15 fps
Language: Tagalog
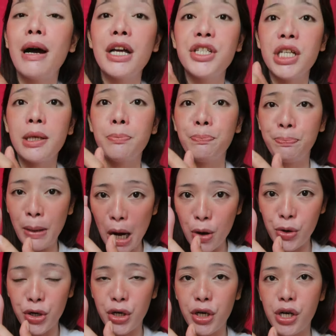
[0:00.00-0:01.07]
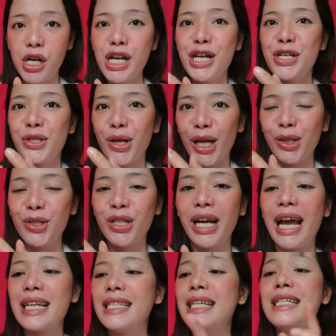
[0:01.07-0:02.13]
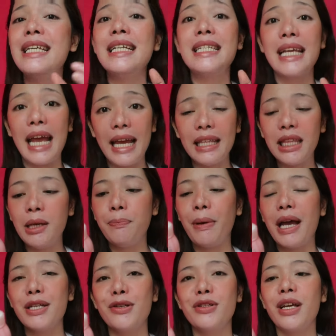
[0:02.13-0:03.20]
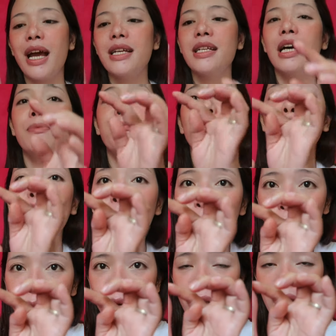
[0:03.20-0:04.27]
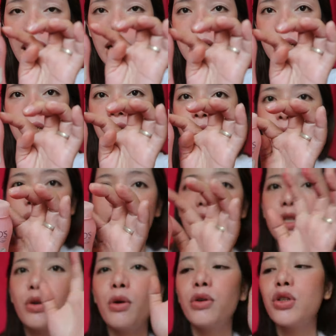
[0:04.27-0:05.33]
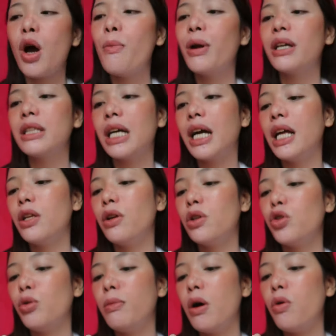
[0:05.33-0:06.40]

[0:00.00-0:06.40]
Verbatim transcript: Magic Powder. So, ito siya guys. This is 80 pesos guys. At punong-puno talaga siya dito guys. So, sobrang tagal nyo na itong